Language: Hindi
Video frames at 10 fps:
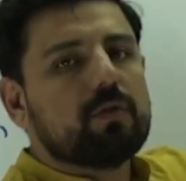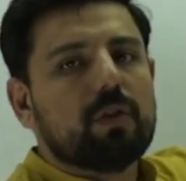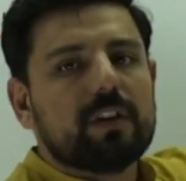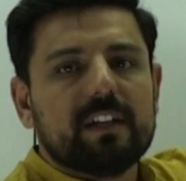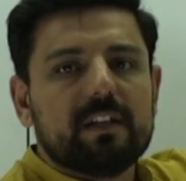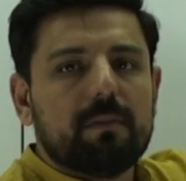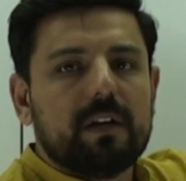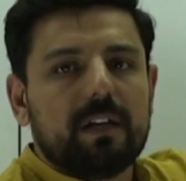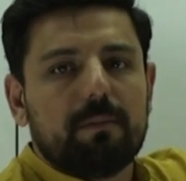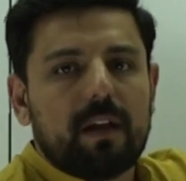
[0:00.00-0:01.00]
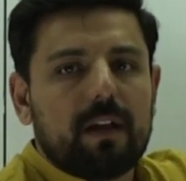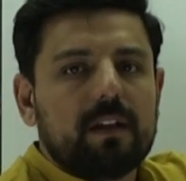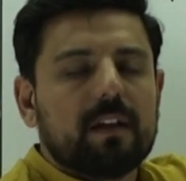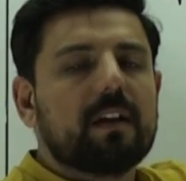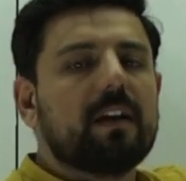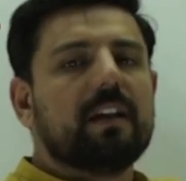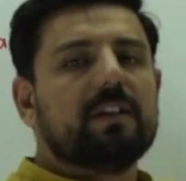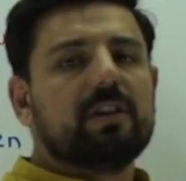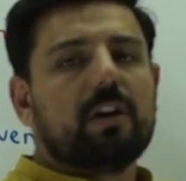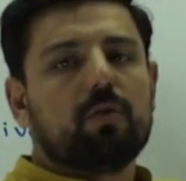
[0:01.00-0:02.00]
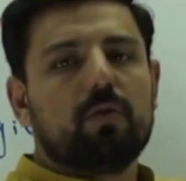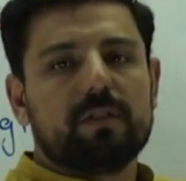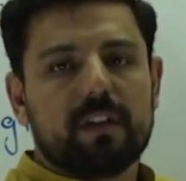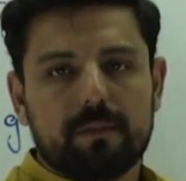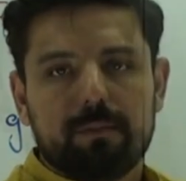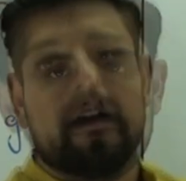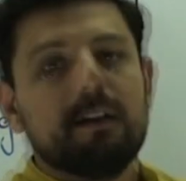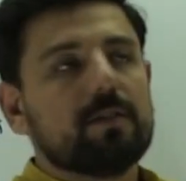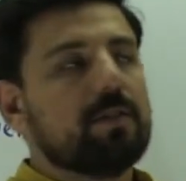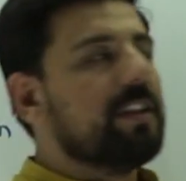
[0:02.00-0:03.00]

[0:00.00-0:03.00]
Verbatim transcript: हो रही हैं जी मल्टीप्लाई करें चारों को ज़रब तो